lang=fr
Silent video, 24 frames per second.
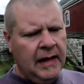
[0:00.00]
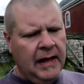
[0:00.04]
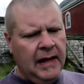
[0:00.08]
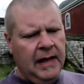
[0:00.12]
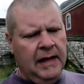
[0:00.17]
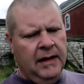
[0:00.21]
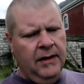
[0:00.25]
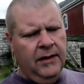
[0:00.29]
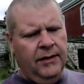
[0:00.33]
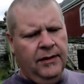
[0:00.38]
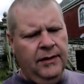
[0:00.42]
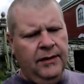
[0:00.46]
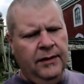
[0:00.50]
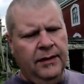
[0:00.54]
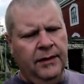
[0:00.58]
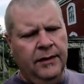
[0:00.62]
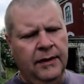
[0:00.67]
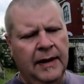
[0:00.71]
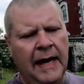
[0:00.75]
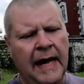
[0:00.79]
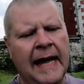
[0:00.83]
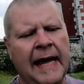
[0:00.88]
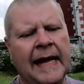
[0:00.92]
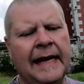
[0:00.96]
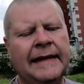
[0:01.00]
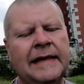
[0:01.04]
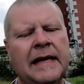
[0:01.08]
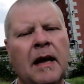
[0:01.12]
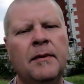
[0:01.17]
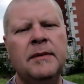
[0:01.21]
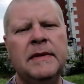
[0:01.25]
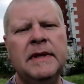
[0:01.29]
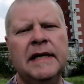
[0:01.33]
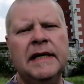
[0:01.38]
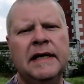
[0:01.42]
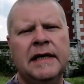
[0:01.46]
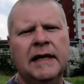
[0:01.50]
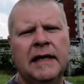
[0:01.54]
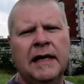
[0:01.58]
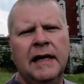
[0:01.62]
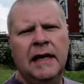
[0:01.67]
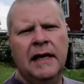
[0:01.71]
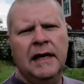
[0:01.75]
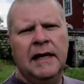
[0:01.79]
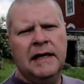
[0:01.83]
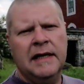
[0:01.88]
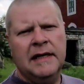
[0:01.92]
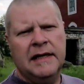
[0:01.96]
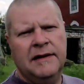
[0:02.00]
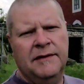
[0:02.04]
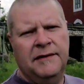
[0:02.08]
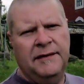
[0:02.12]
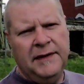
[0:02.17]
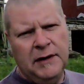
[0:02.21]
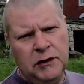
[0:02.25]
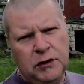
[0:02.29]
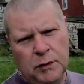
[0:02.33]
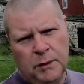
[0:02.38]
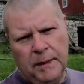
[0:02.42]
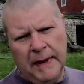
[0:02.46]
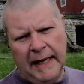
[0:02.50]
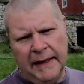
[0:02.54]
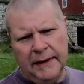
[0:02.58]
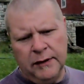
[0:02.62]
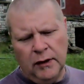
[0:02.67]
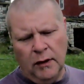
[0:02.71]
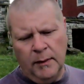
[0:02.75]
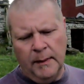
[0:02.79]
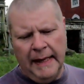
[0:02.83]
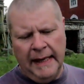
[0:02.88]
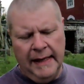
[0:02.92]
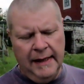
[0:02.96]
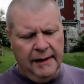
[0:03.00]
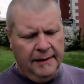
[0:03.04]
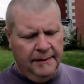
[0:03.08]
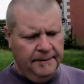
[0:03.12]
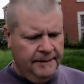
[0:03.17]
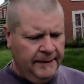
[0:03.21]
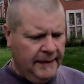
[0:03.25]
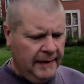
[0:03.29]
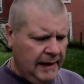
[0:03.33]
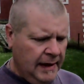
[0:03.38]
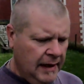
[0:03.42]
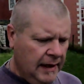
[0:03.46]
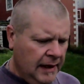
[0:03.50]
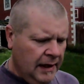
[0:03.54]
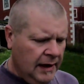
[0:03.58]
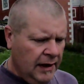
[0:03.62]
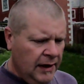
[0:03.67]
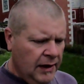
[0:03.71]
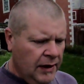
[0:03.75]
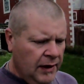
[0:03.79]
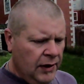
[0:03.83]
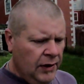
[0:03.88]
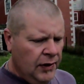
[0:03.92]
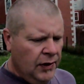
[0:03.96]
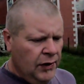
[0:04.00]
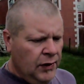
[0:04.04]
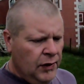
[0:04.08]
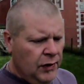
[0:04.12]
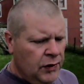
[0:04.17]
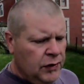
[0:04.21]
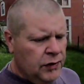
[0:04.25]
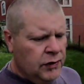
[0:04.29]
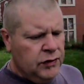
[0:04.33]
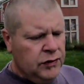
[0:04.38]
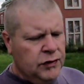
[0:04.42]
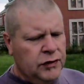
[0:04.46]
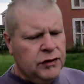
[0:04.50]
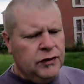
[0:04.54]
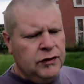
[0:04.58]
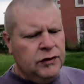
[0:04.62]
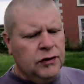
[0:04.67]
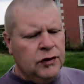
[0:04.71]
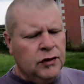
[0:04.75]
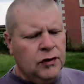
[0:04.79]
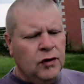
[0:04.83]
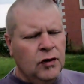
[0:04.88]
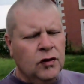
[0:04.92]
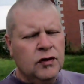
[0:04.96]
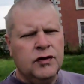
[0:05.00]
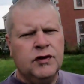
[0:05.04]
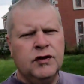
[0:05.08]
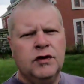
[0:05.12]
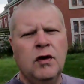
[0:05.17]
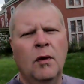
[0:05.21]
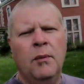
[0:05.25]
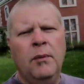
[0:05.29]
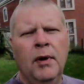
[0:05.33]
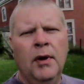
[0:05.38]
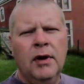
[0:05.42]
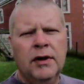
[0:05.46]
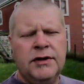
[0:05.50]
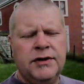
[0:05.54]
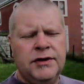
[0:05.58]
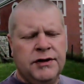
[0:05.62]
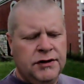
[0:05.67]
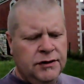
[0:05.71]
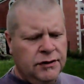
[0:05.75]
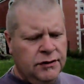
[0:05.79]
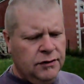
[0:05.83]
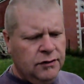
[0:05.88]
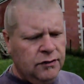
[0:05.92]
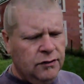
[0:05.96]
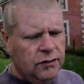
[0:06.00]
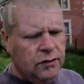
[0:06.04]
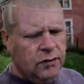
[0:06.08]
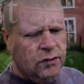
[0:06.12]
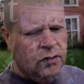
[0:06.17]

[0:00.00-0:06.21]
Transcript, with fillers: à euh, un ami qui fait du paranormal une ghost box, une